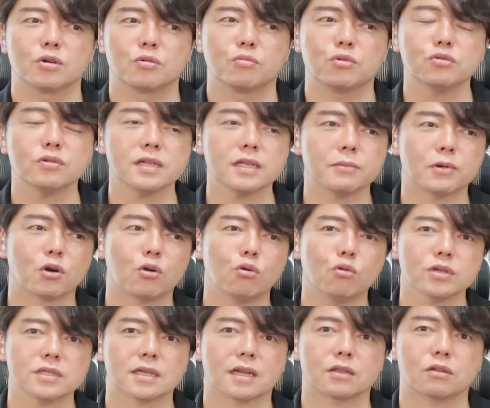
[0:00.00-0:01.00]
僕はやっぱ
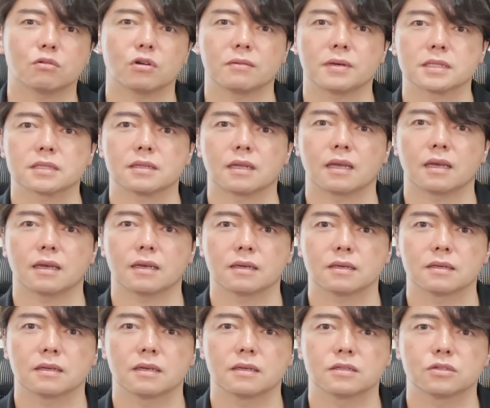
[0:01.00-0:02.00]
後者だと思いますね、
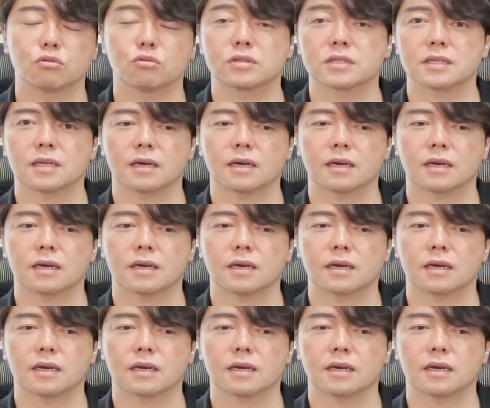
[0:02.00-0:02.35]
正直